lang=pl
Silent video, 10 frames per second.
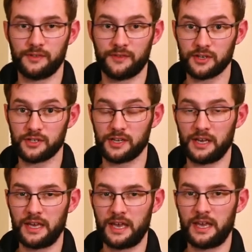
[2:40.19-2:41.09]
I
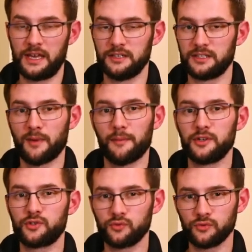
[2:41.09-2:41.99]
wreszcie, że
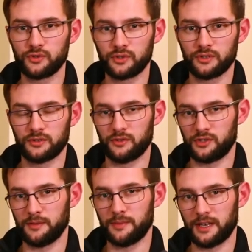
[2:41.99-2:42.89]
mamy czuć do
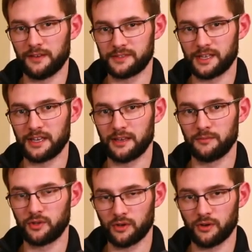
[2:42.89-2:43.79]
siebie
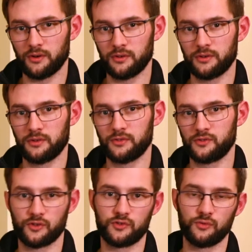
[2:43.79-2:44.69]
nawzajem to,
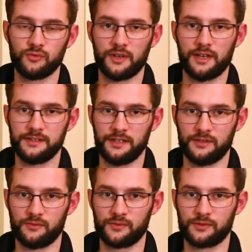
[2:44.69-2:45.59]
co czuł do nas
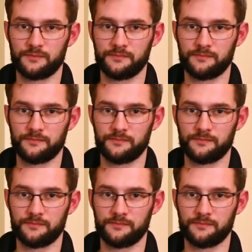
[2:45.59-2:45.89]
Jezus.